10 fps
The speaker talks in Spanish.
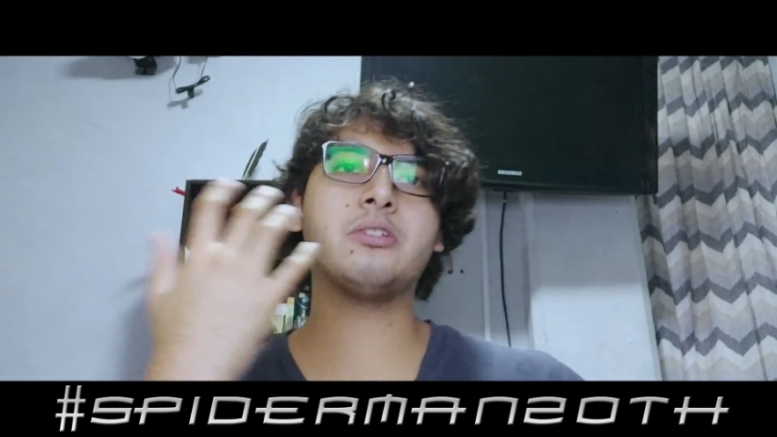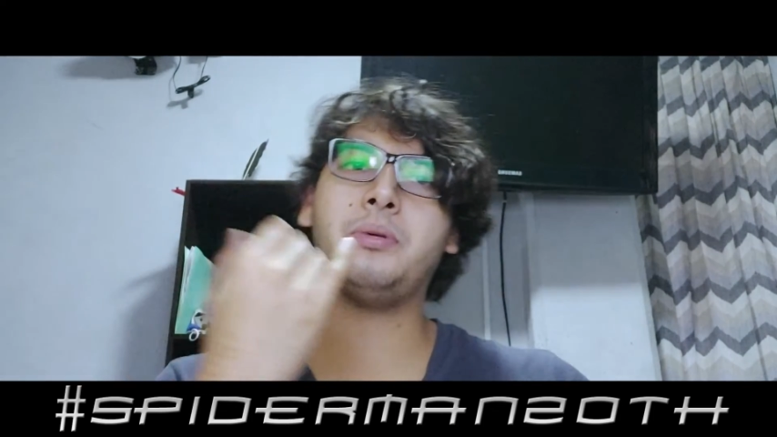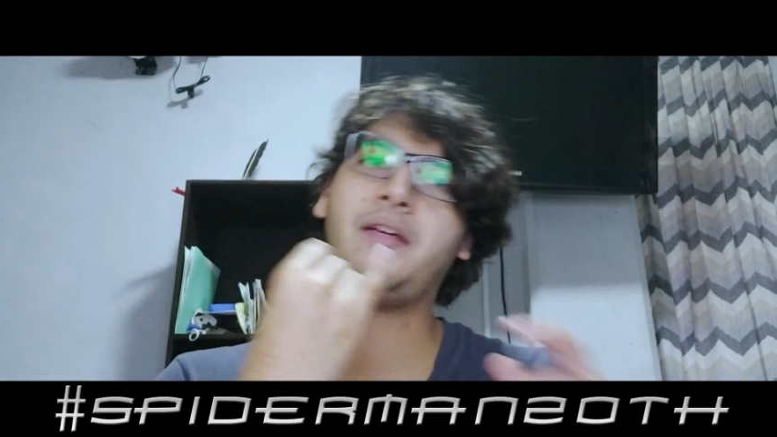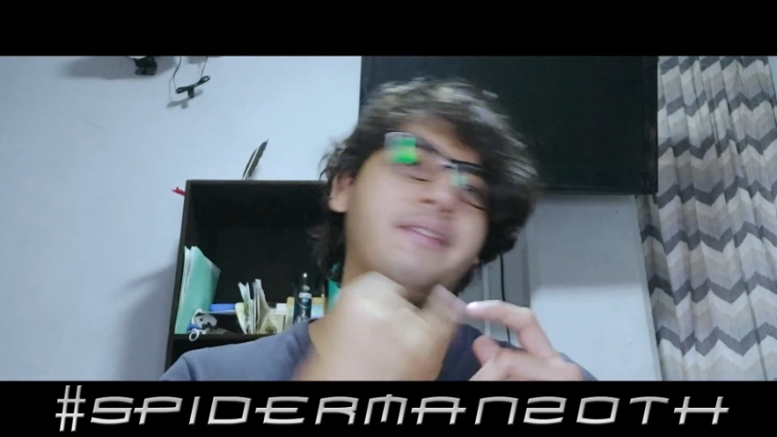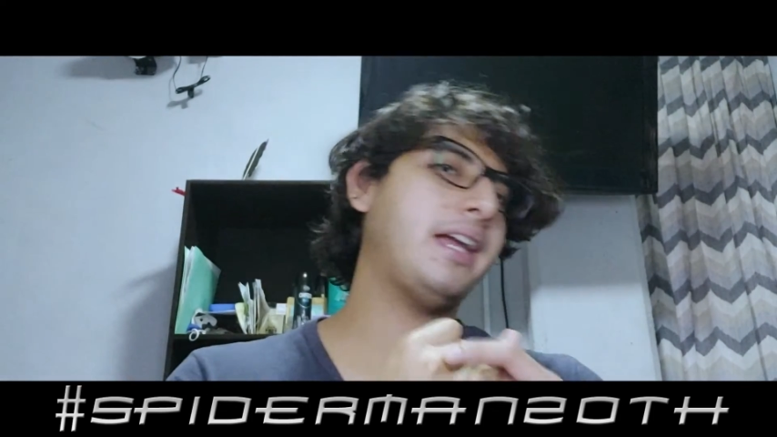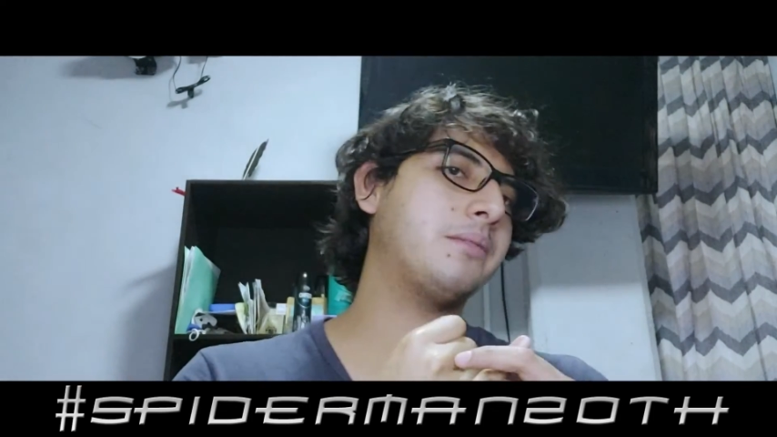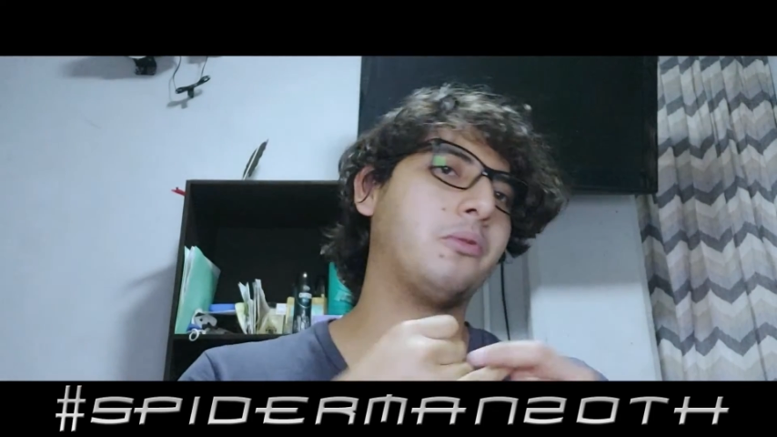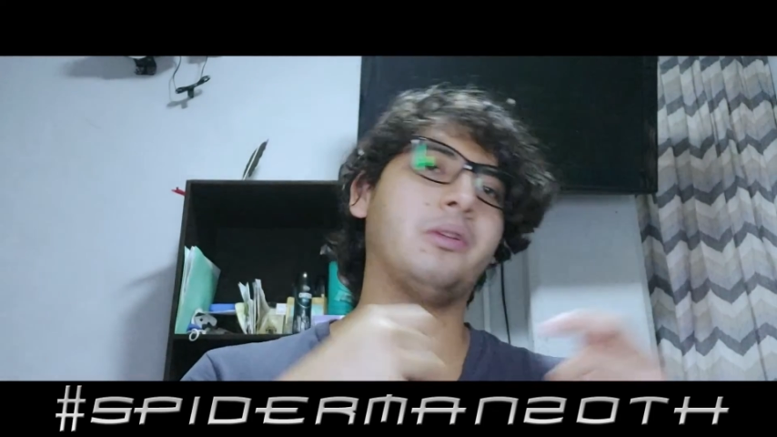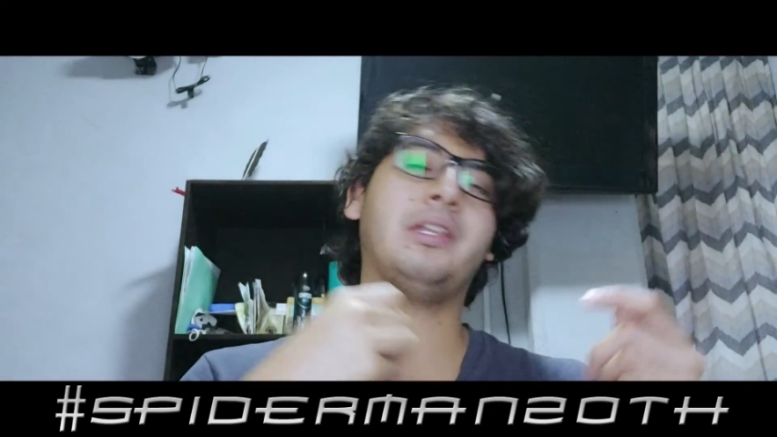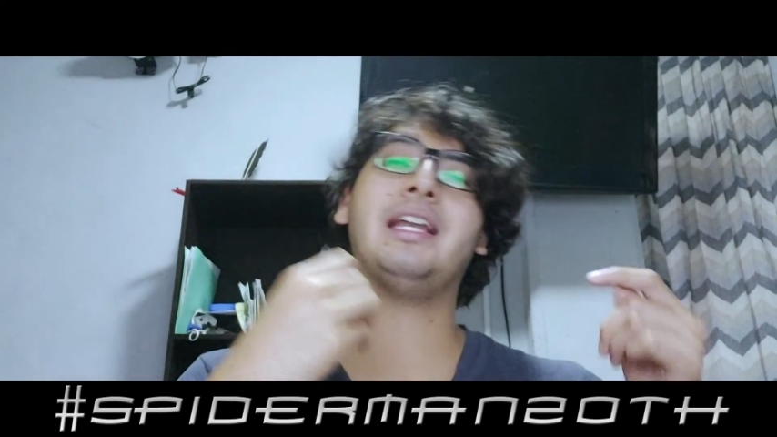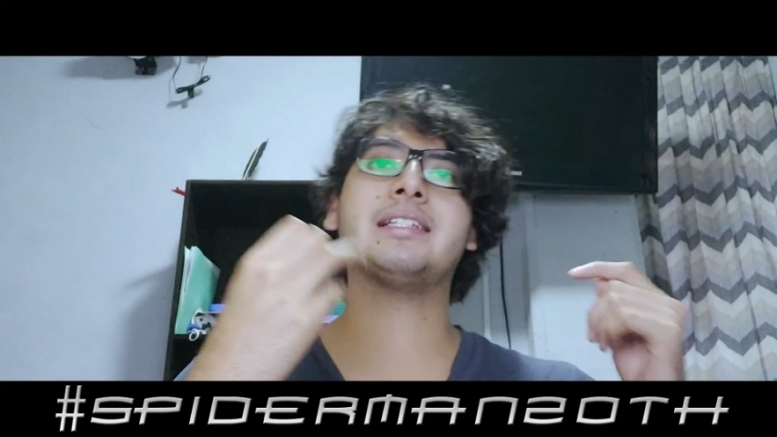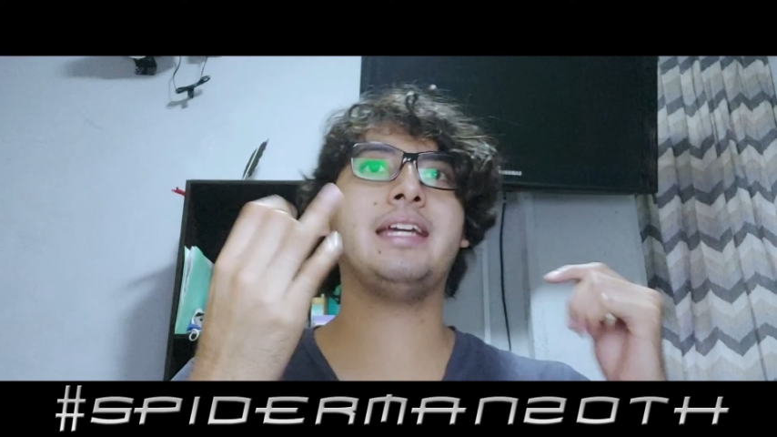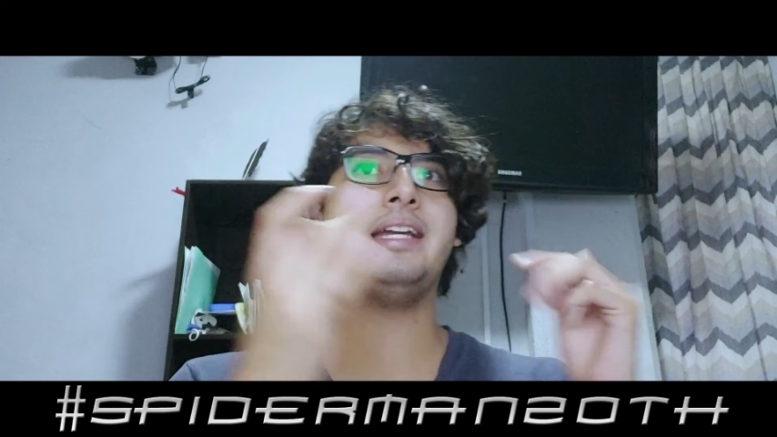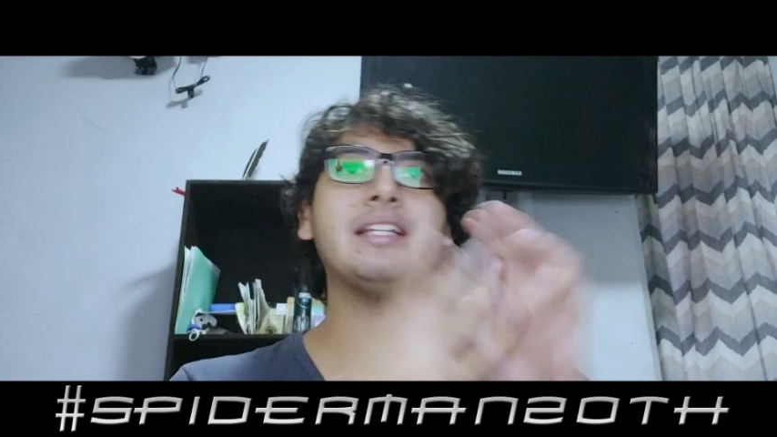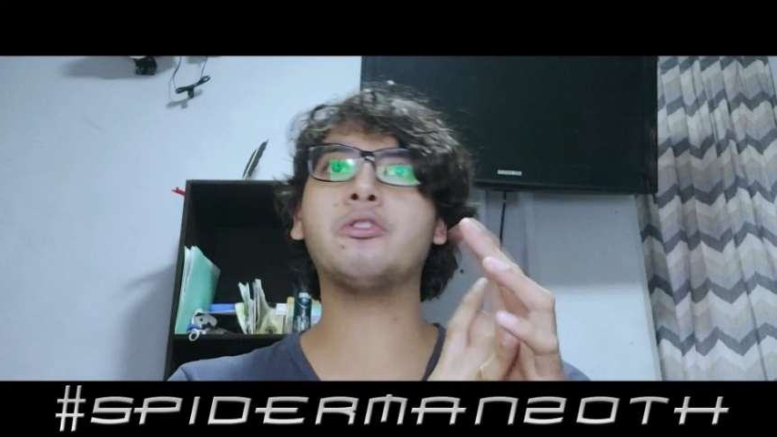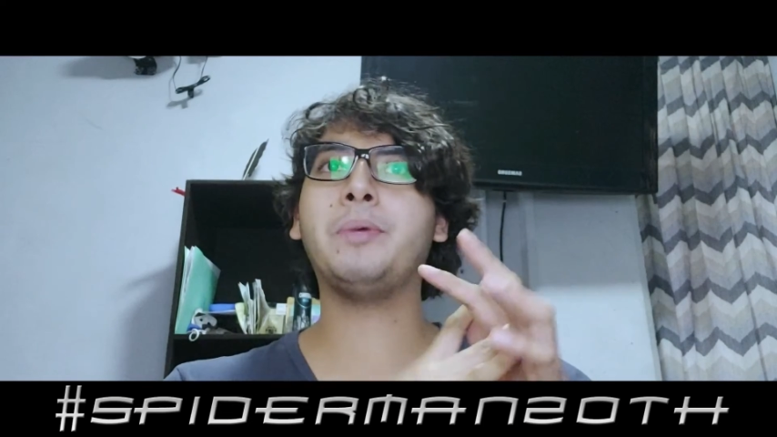he subido a Facebook o de las que iré